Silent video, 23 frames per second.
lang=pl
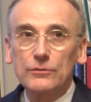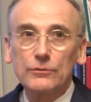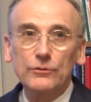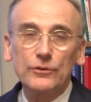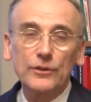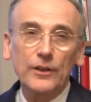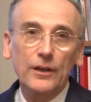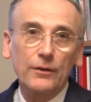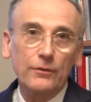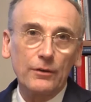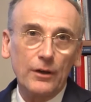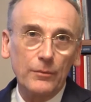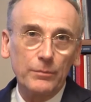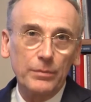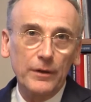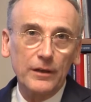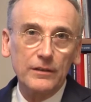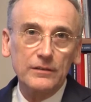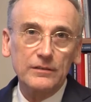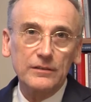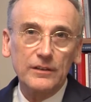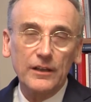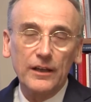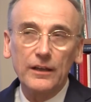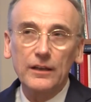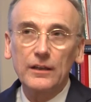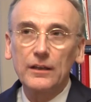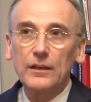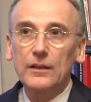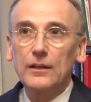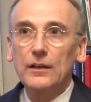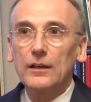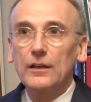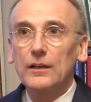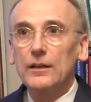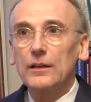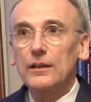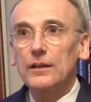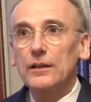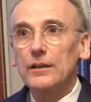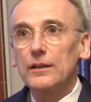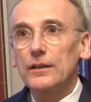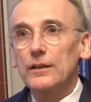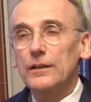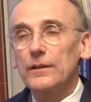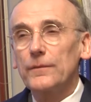z Unii Europejskiej
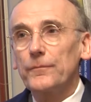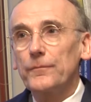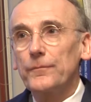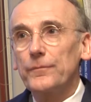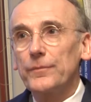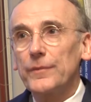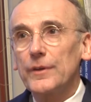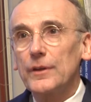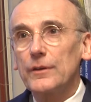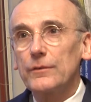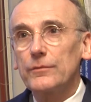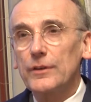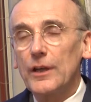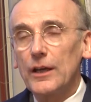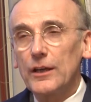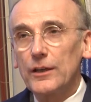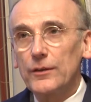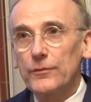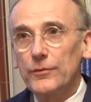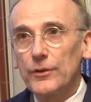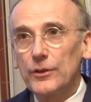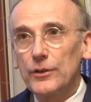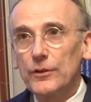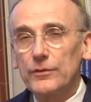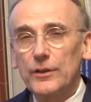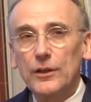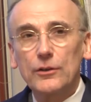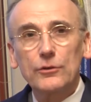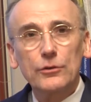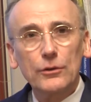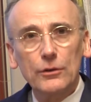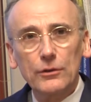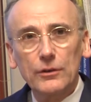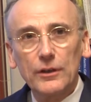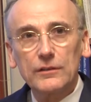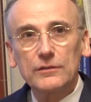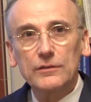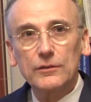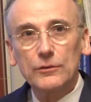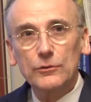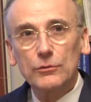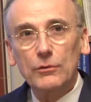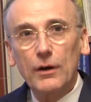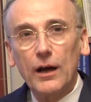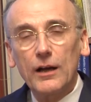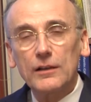w tej chwili, w tej trudnej
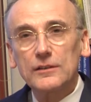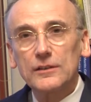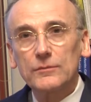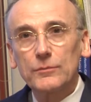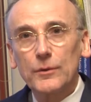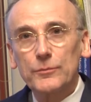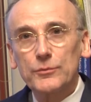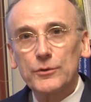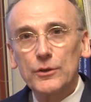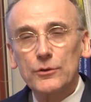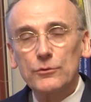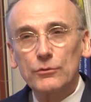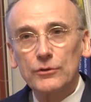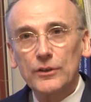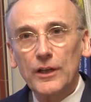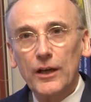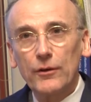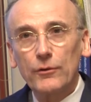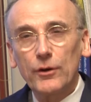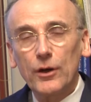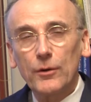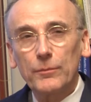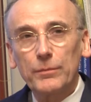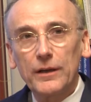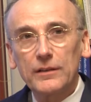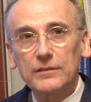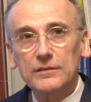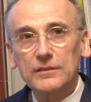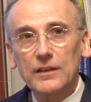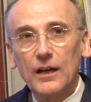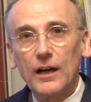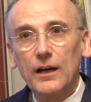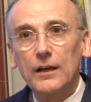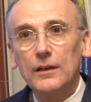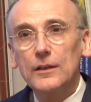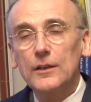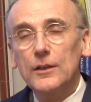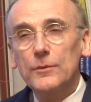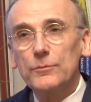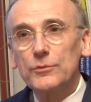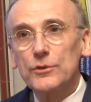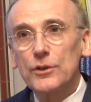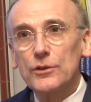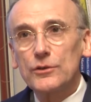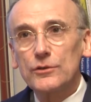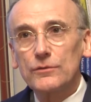sytuacji, bo przecież Unia Europejska
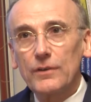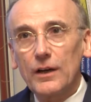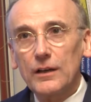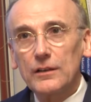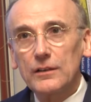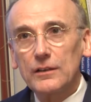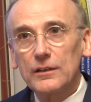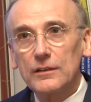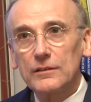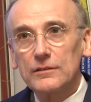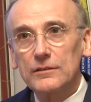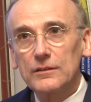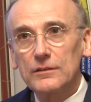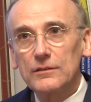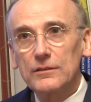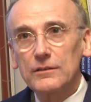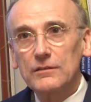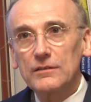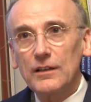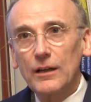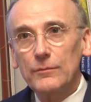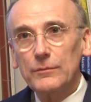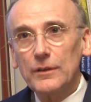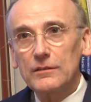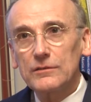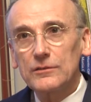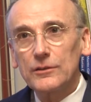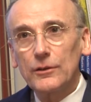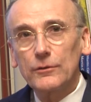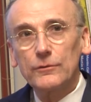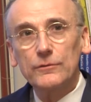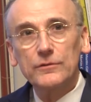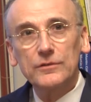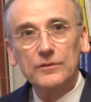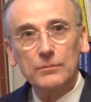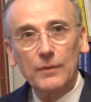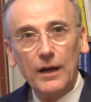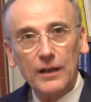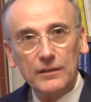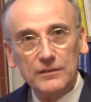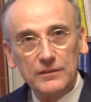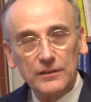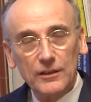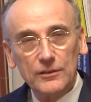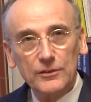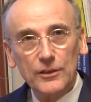przeżywa kryzys i zamiast ją
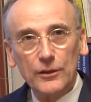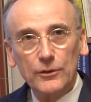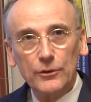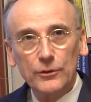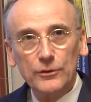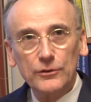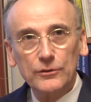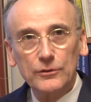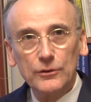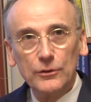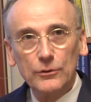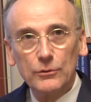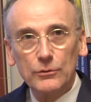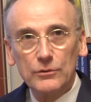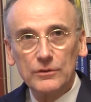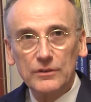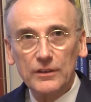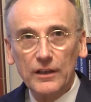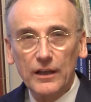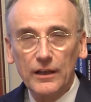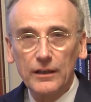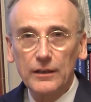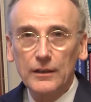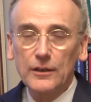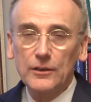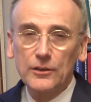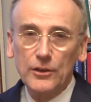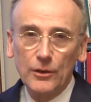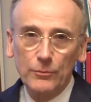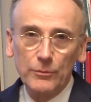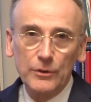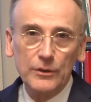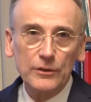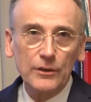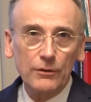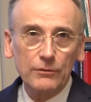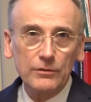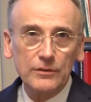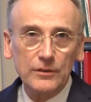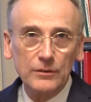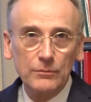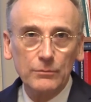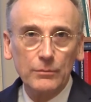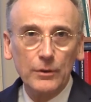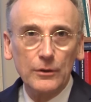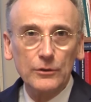wzmacniać jako instytucję, to my ją
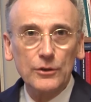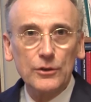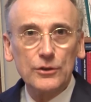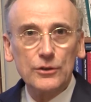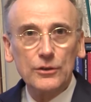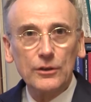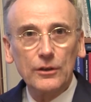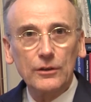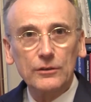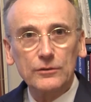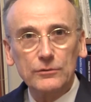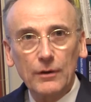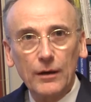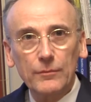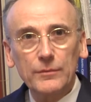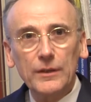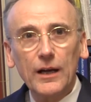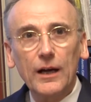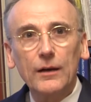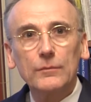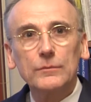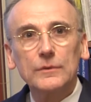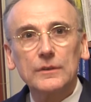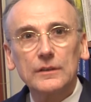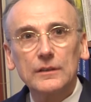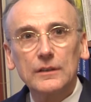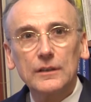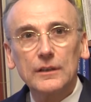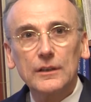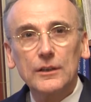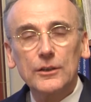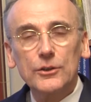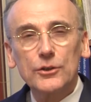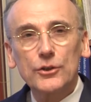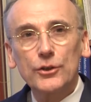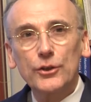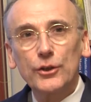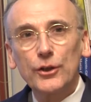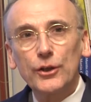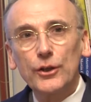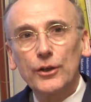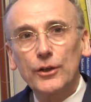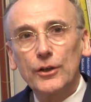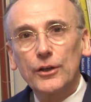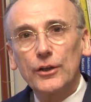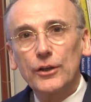symbolicznie osłabiamy
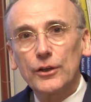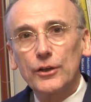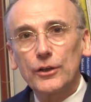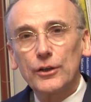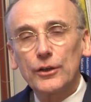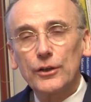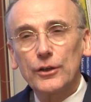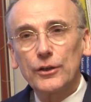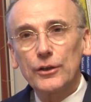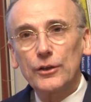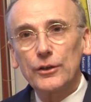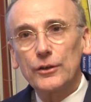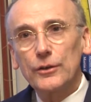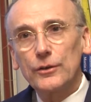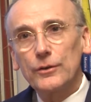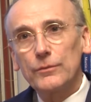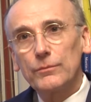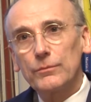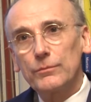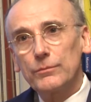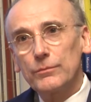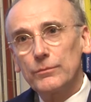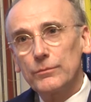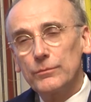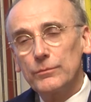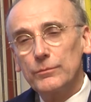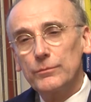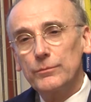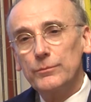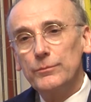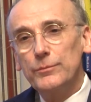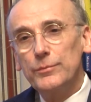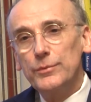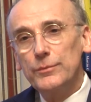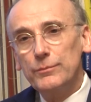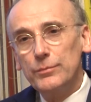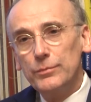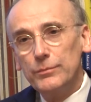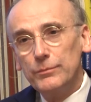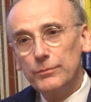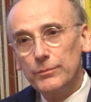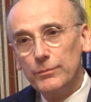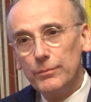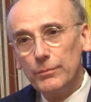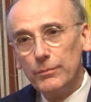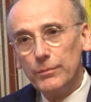czyli y,
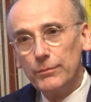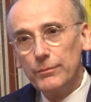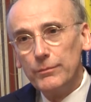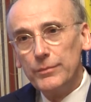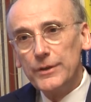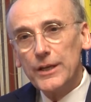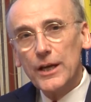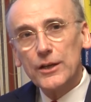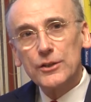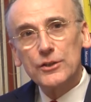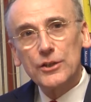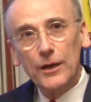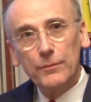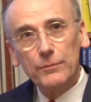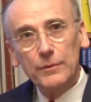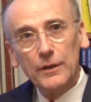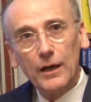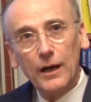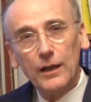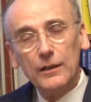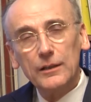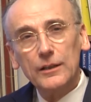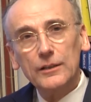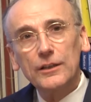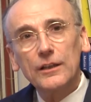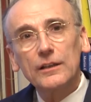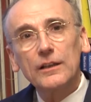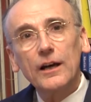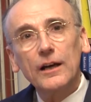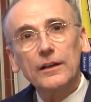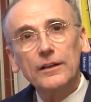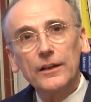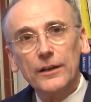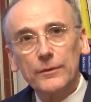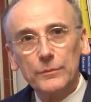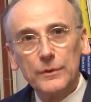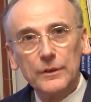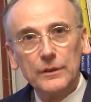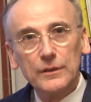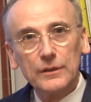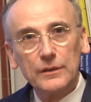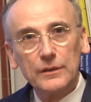bierzemy, ale nie dajemy